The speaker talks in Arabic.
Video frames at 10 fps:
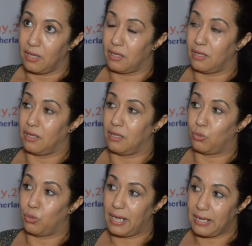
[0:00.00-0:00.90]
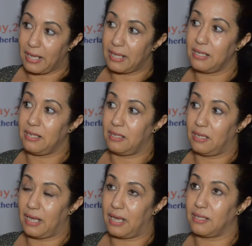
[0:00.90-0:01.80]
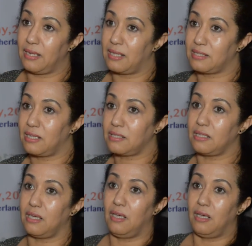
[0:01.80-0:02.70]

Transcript: آه، وعلى هذا على هذا الاساس